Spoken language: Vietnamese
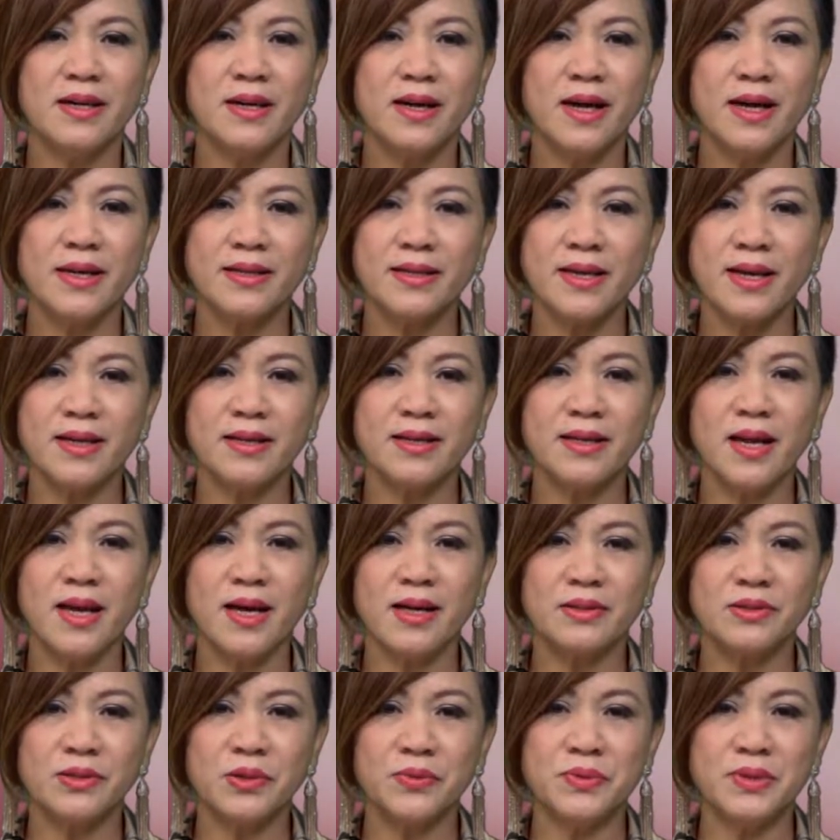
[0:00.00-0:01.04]
ICANN
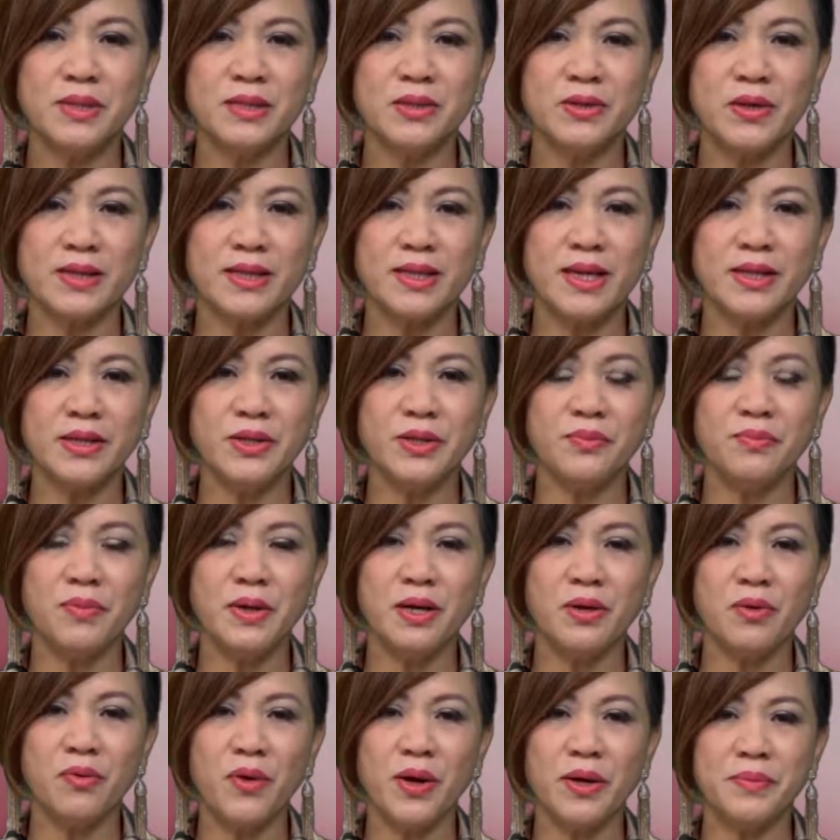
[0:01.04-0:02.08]
là tổ chức đoạt giải
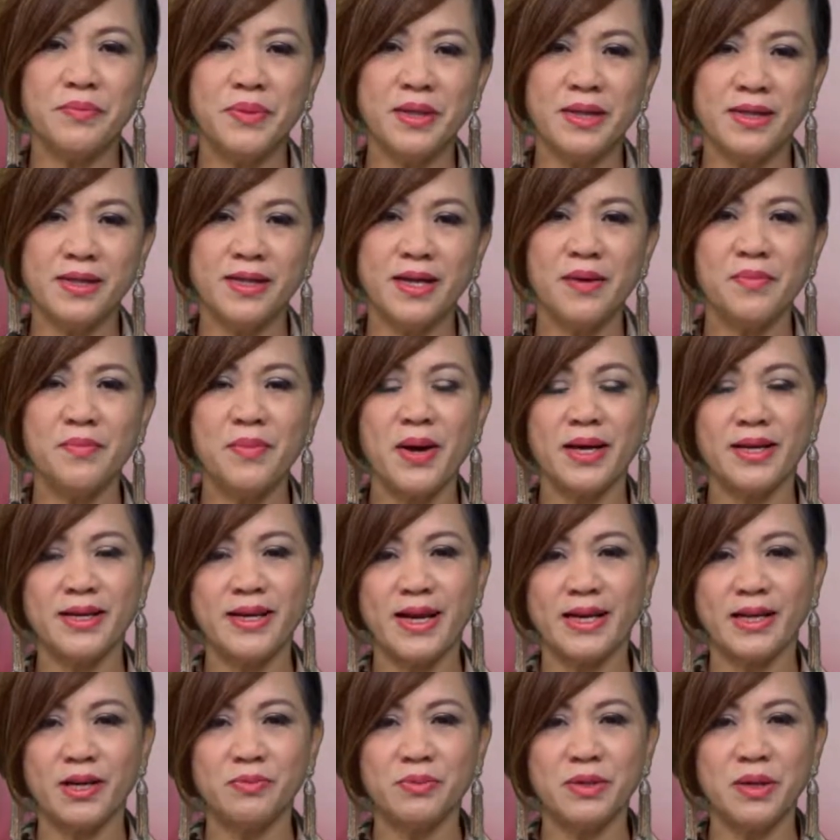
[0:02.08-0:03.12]
Nobel Hòa bình năm
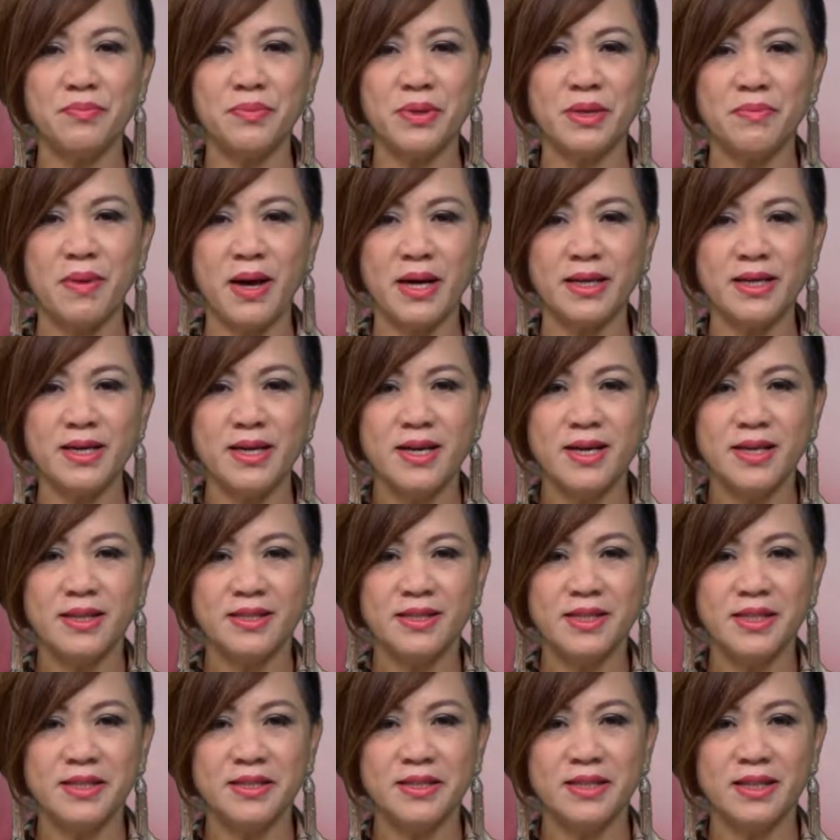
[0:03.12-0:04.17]
2017
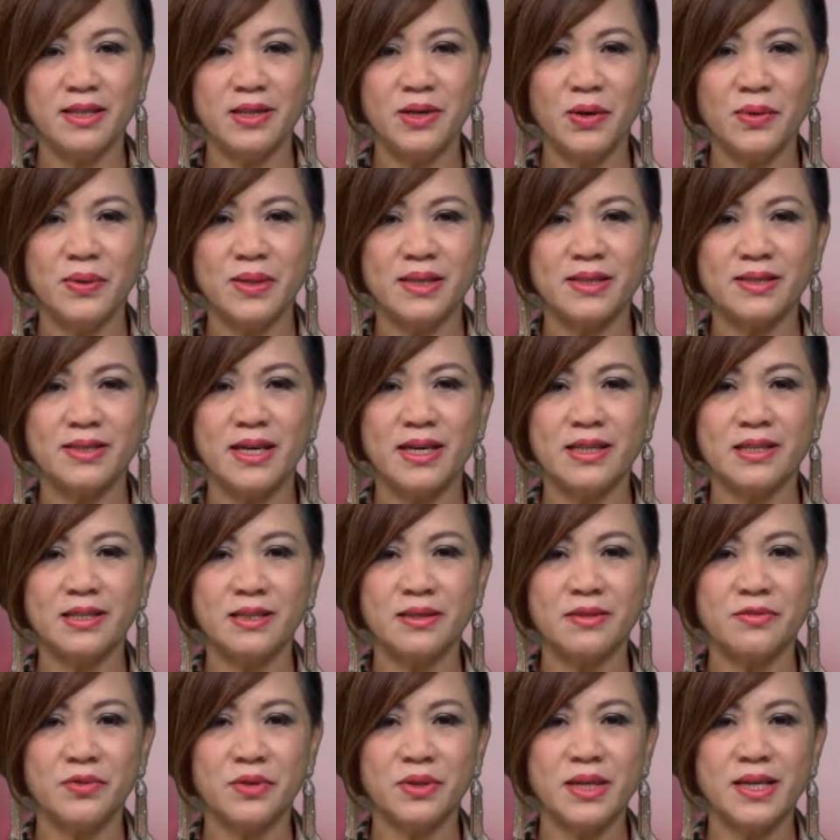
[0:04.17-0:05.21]
nhờ những nỗ lực giải
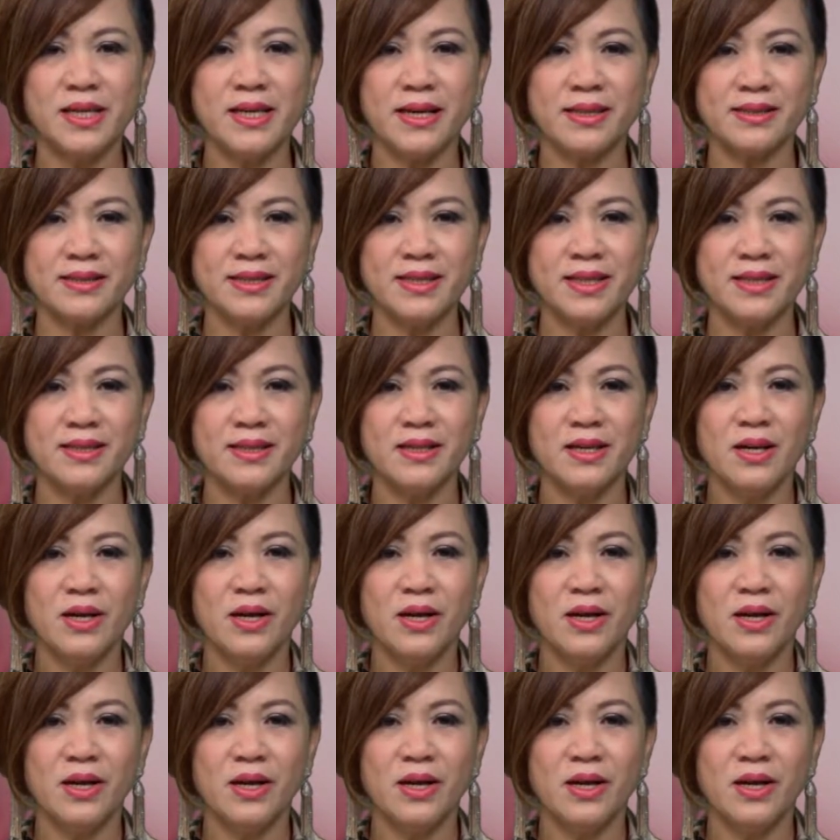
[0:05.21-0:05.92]
trừ vũ khí hạt nhân.